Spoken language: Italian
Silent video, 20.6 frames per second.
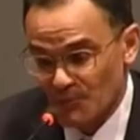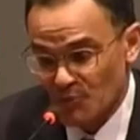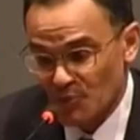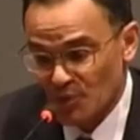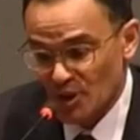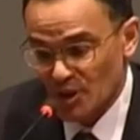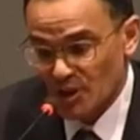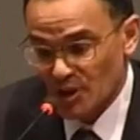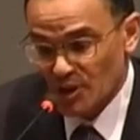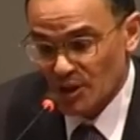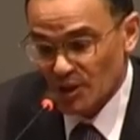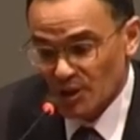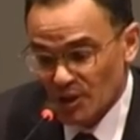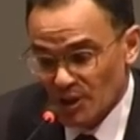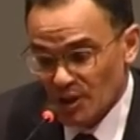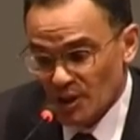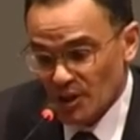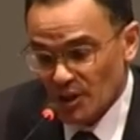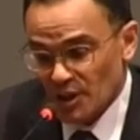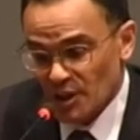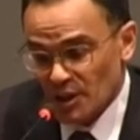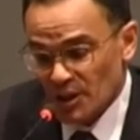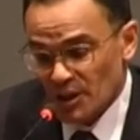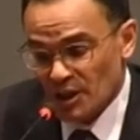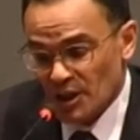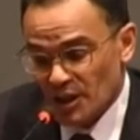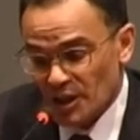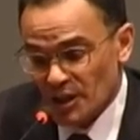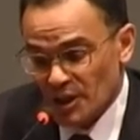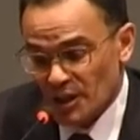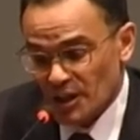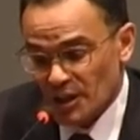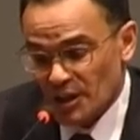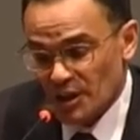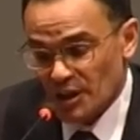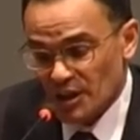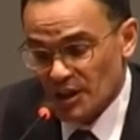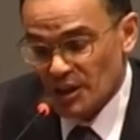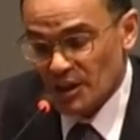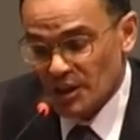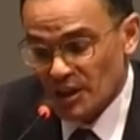ma partendo
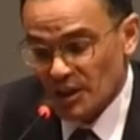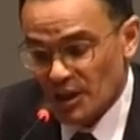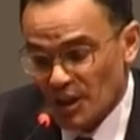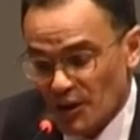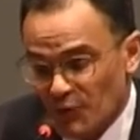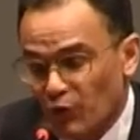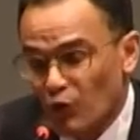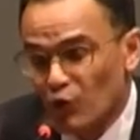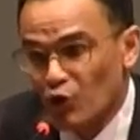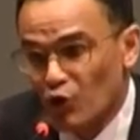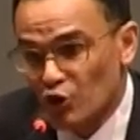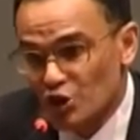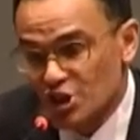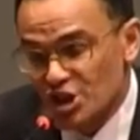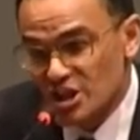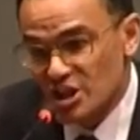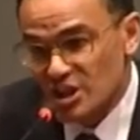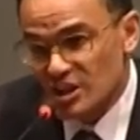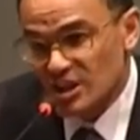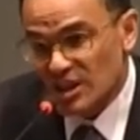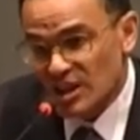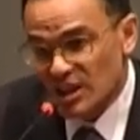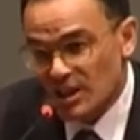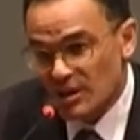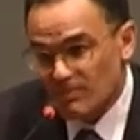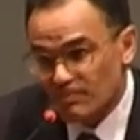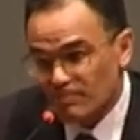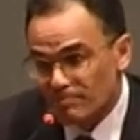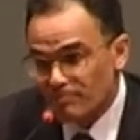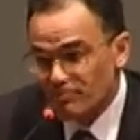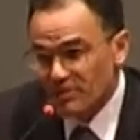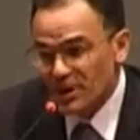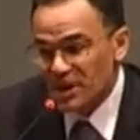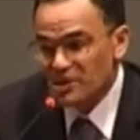dalla consapevolezza e,